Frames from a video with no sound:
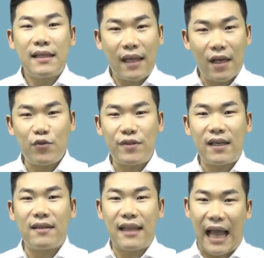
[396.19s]
다른
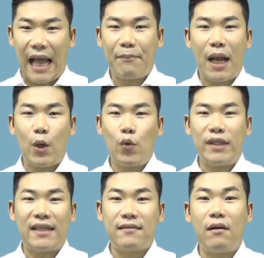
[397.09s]
주택을 다 팔고
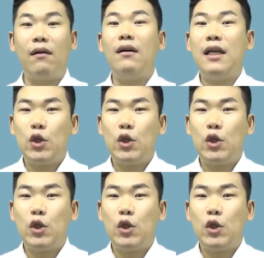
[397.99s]
나서